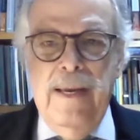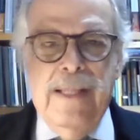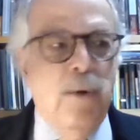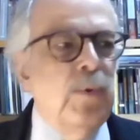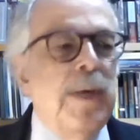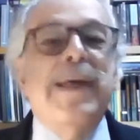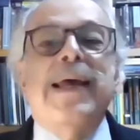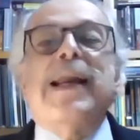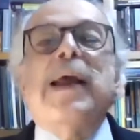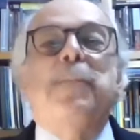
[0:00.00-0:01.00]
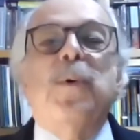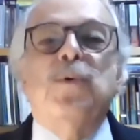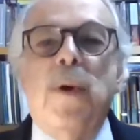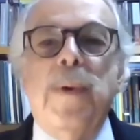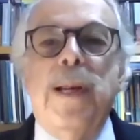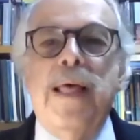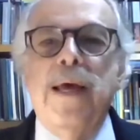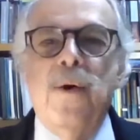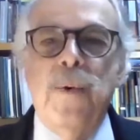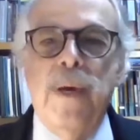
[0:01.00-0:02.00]
Este es un tema de responsabilidad
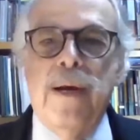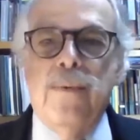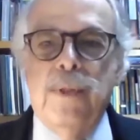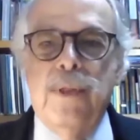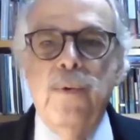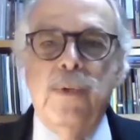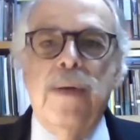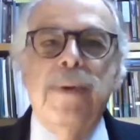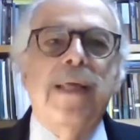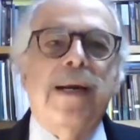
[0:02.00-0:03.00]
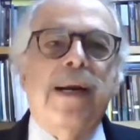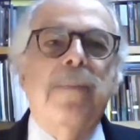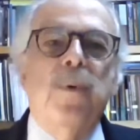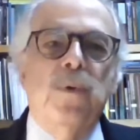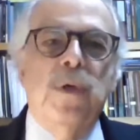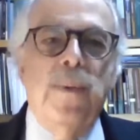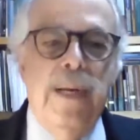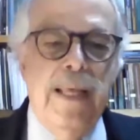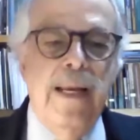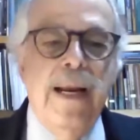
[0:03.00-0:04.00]
de gobierno, este es un tema de
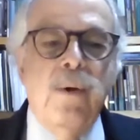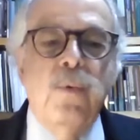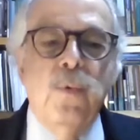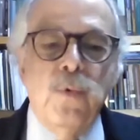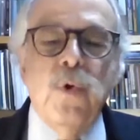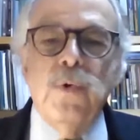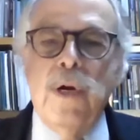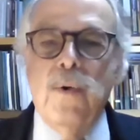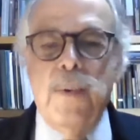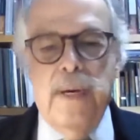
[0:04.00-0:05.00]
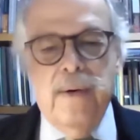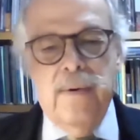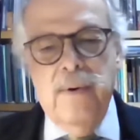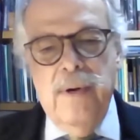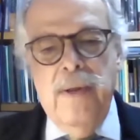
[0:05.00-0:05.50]
responsabilidad en la conducción del gobierno,